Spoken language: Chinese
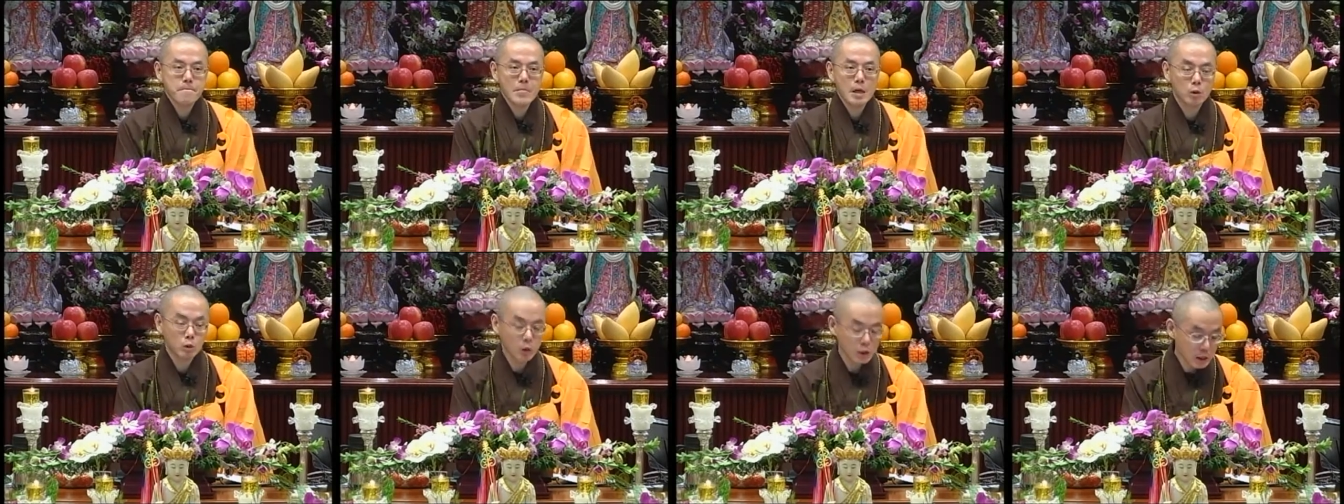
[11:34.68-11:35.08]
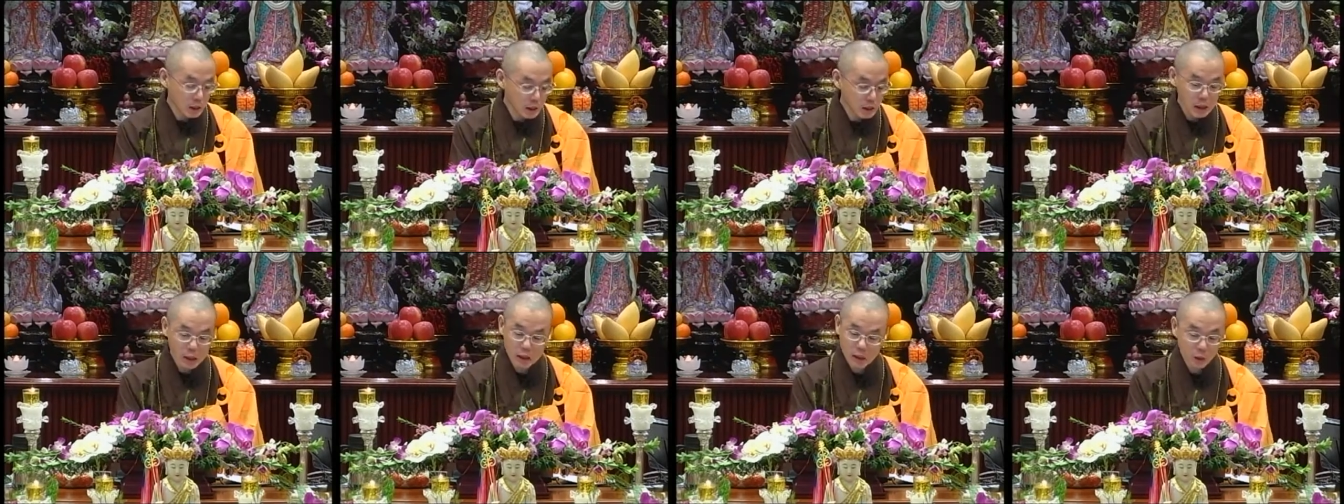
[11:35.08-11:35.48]
全世
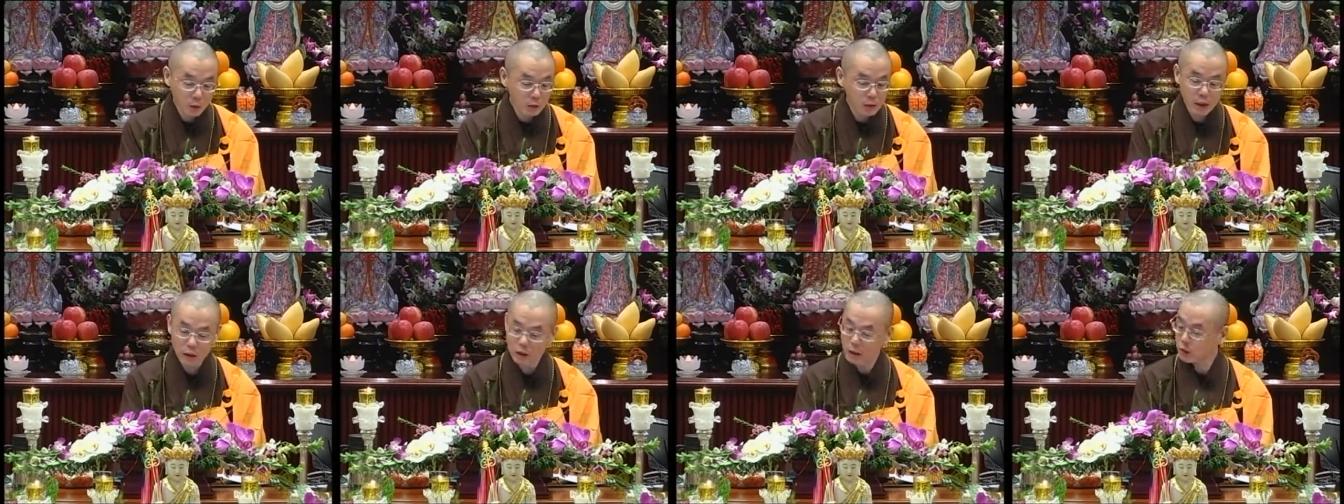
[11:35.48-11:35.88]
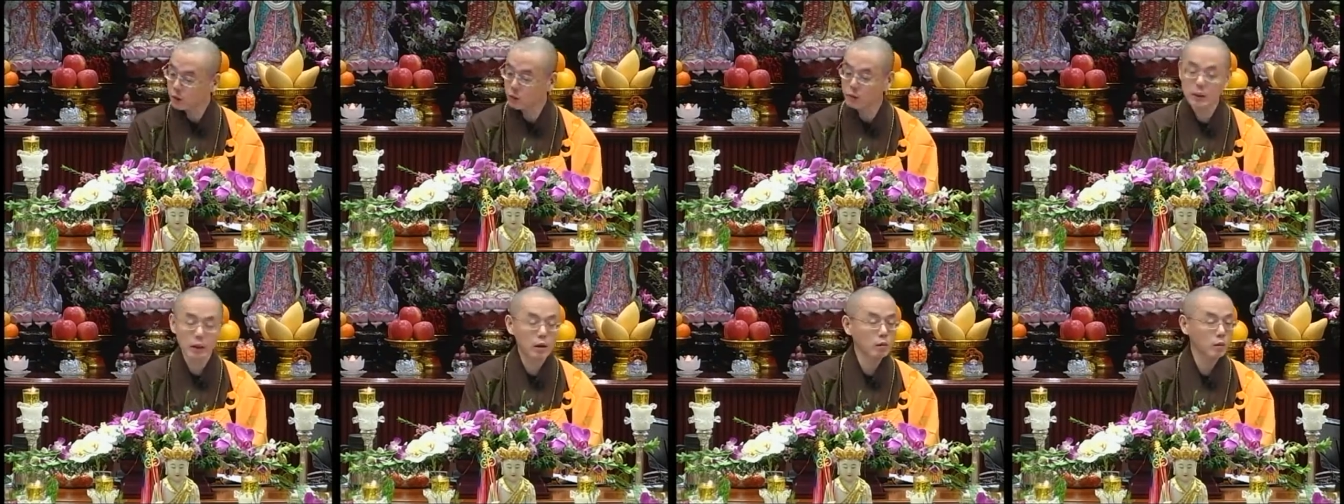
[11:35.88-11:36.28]
界基督教、天
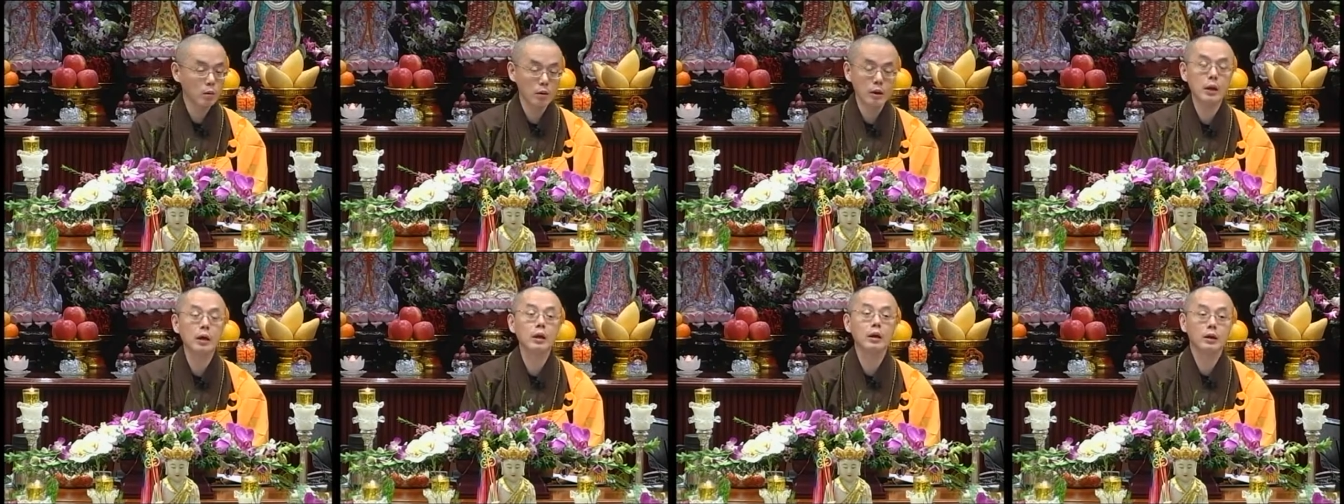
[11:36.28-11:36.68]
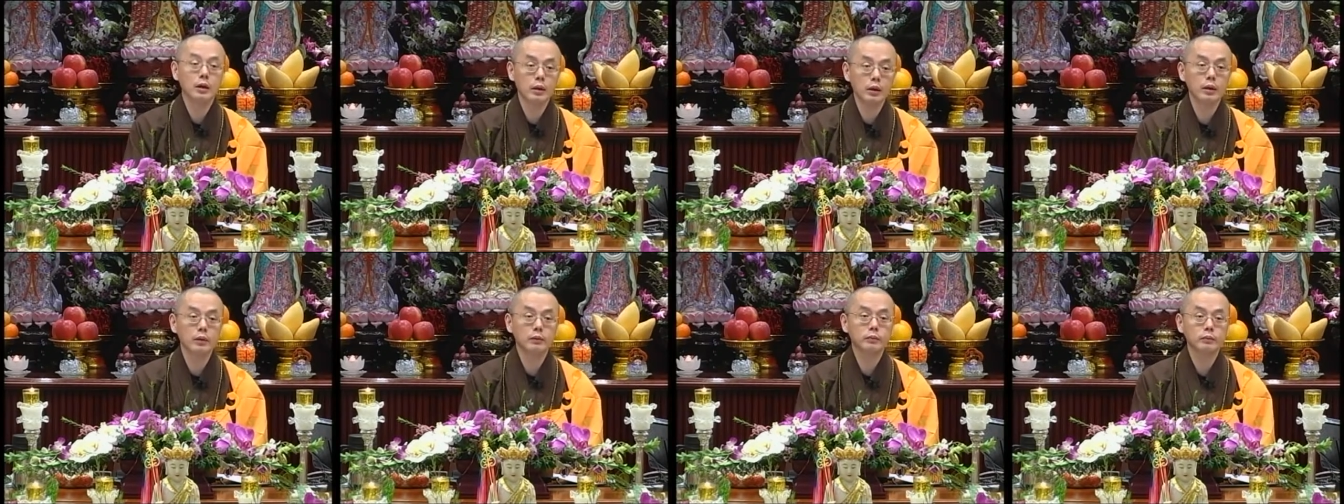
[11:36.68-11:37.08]
主教都很和
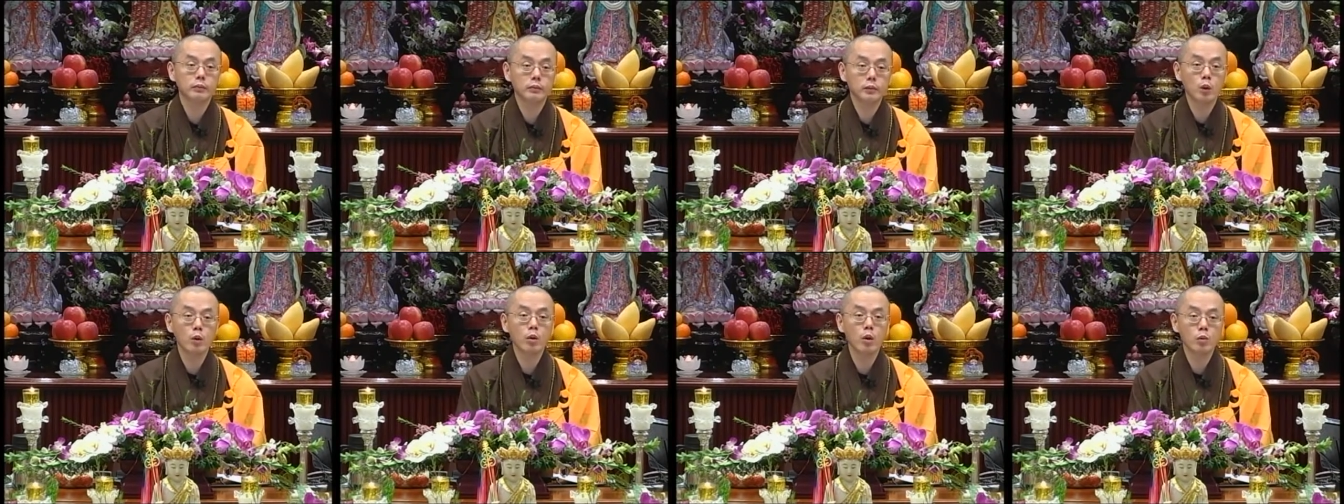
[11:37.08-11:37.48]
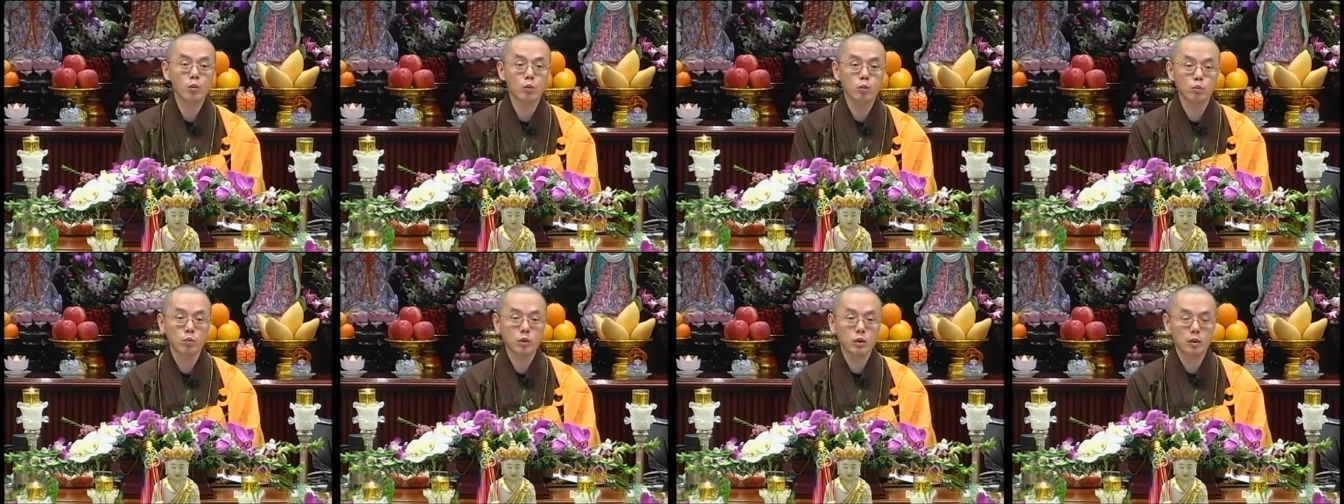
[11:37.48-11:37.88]
和，都有
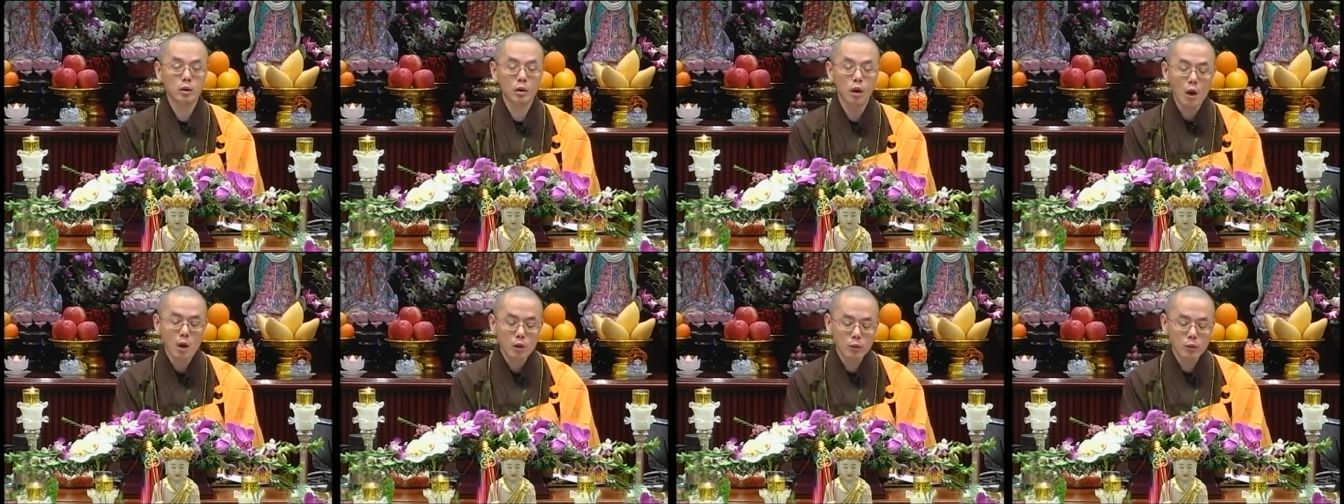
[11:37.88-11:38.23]
组织。